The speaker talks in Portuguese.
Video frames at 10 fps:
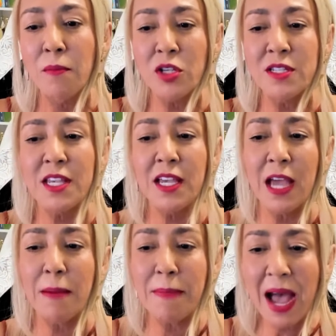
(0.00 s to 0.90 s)
Pode ser
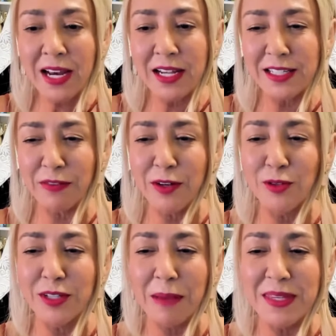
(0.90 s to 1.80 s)
que a Mara, que está
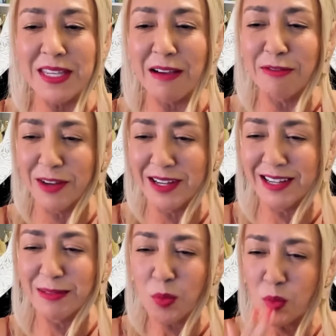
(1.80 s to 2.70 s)
falando que é minha
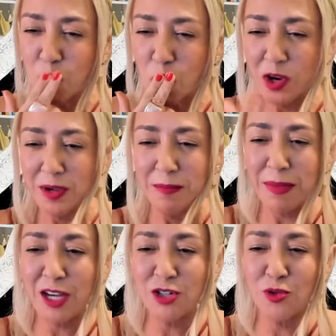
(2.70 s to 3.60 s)
fã,
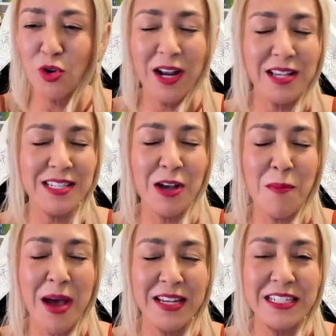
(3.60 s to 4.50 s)
beijo no
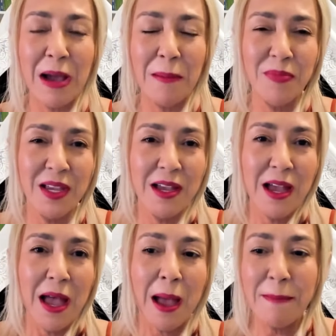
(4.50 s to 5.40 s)
coração, Marinha,
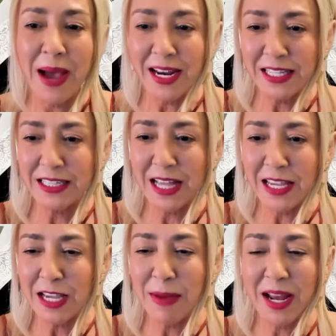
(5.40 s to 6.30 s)
a Mara que
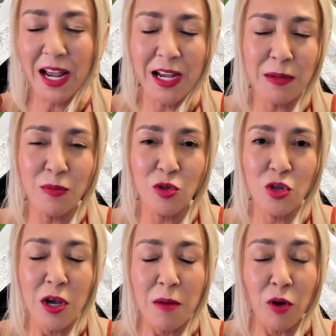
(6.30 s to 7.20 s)
está aí, a Mara
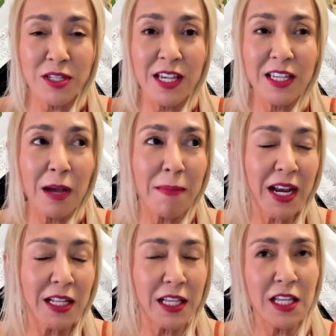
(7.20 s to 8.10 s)
Ramos, pode ser que a
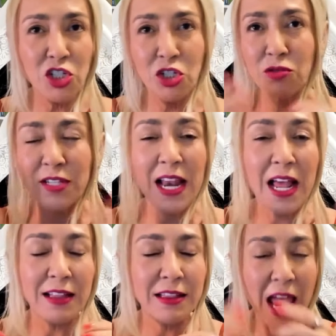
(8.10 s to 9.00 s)
Mara tenha tido, sei
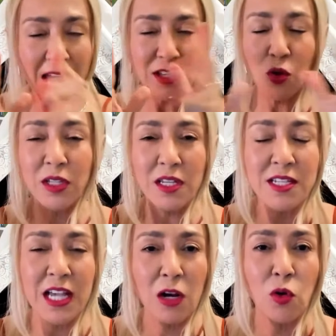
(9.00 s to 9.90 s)
lá, 10 ou
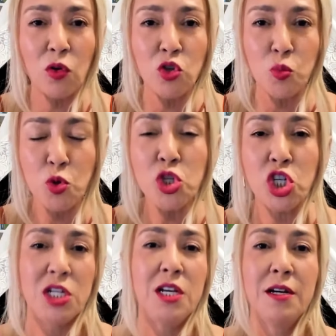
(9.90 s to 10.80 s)
15 calorões por
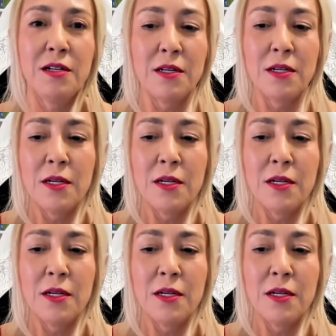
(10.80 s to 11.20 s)
dia.